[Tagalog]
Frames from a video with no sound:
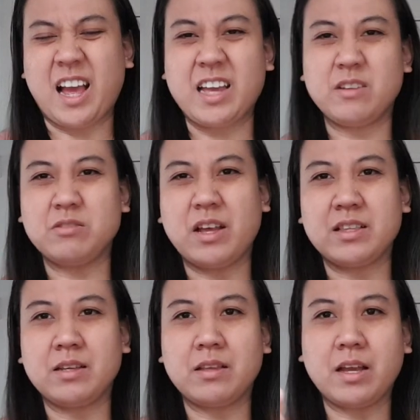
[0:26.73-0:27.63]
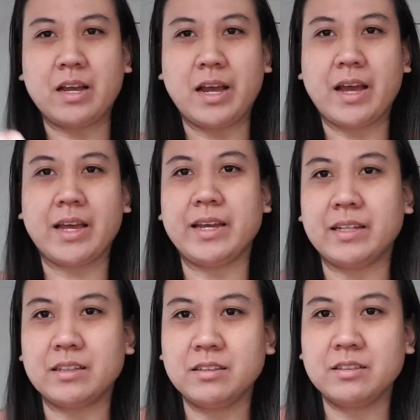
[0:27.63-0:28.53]
na ayaw natin
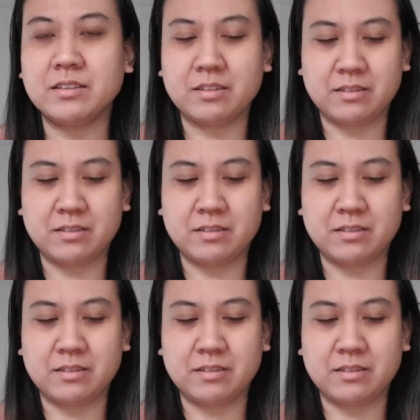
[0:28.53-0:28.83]
nakakain.